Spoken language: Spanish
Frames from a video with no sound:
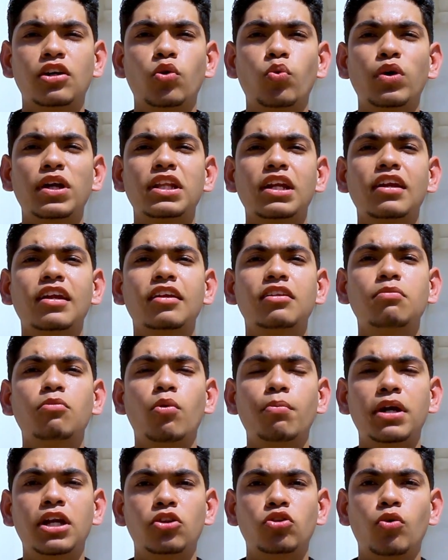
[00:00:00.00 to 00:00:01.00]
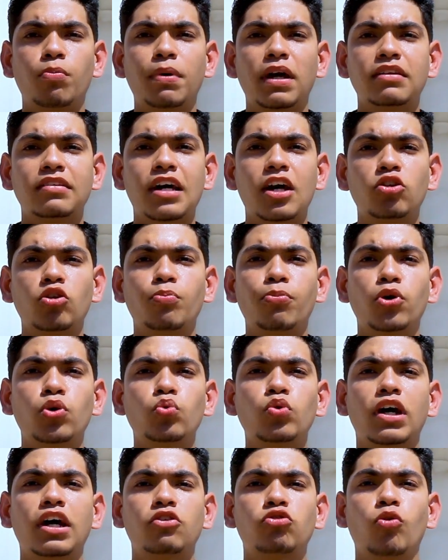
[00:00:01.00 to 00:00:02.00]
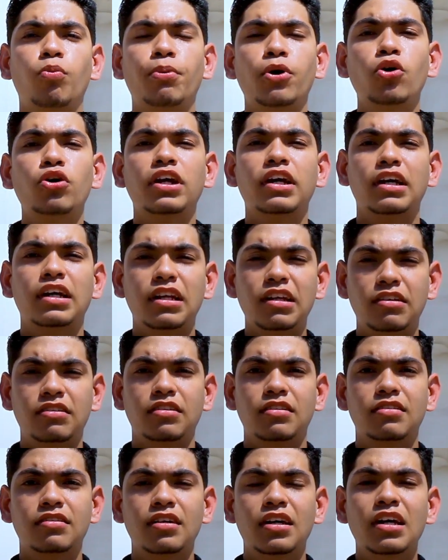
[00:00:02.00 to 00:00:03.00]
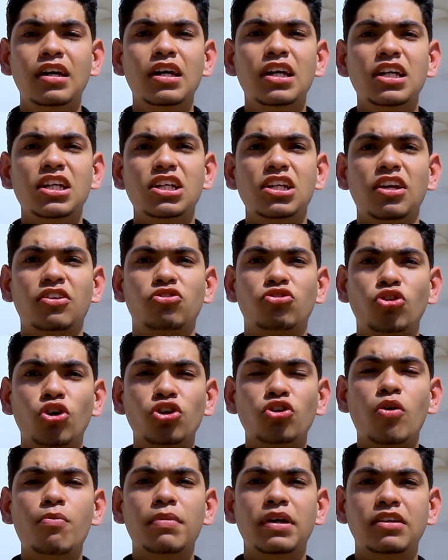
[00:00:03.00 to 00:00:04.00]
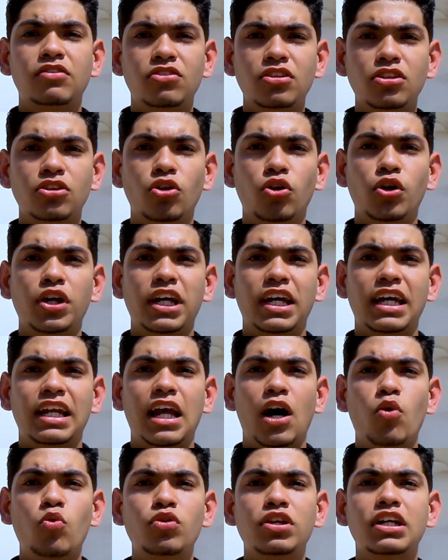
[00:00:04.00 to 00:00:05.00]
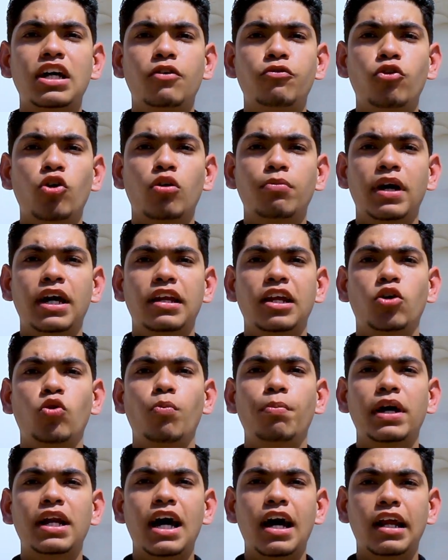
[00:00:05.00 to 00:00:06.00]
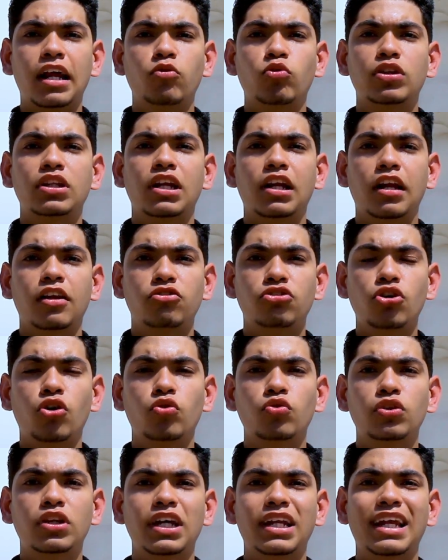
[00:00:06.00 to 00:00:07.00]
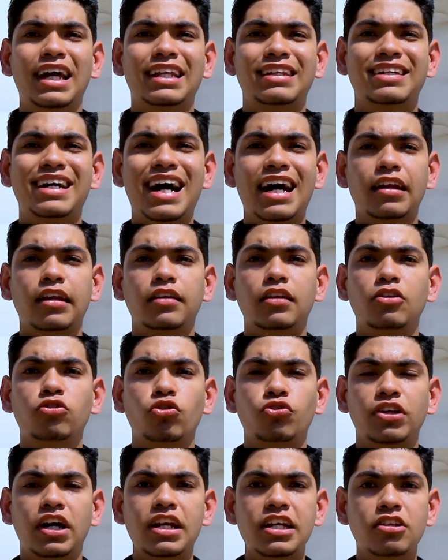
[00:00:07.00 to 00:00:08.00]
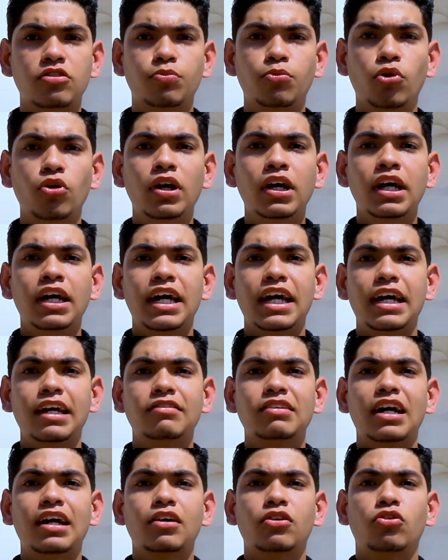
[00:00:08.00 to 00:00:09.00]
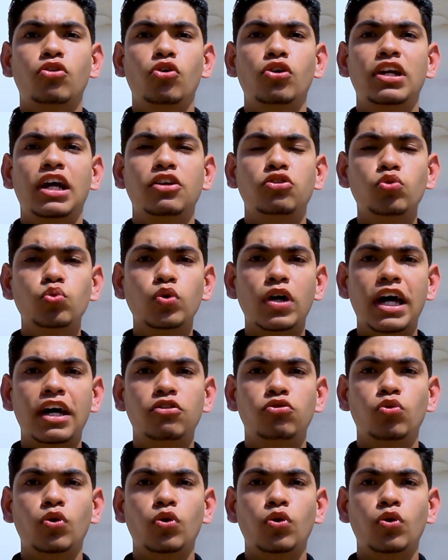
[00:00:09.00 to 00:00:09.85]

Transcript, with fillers: se encuentra en este momento pasando por una de sus peores crisis y estoy convencido de que la única forma de recuperar a nuestra nación de las garras del socialismo es con la ayuda de